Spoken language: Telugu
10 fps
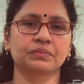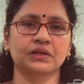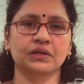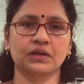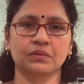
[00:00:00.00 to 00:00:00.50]

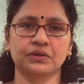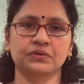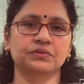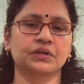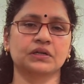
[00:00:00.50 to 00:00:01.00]
పిల్లలు అలా
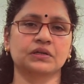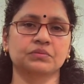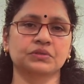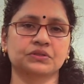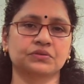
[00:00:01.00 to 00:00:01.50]
పెరుగుతున్నారని
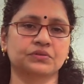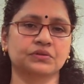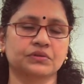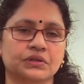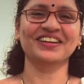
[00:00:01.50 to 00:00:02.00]
అనిపిస్తూ
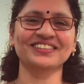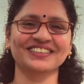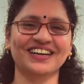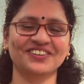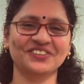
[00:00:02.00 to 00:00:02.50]
ఉంటుంది
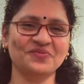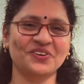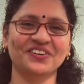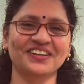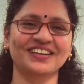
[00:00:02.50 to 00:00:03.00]
మానసిక ఆరోగ్యం
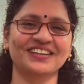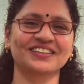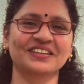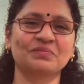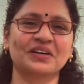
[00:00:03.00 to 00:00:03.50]
బాగుండాలంటే